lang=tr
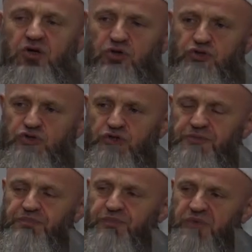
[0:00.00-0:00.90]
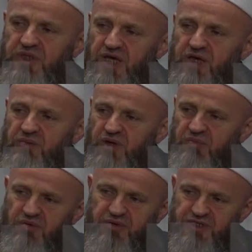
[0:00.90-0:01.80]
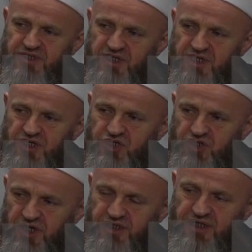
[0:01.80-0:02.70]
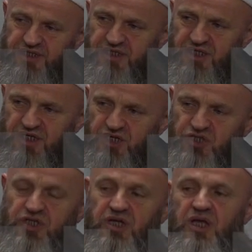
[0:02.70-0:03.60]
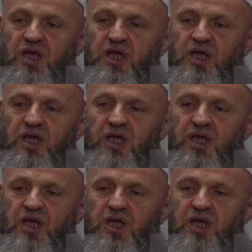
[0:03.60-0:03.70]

Onun için daima babanıza karşı, annenize karşı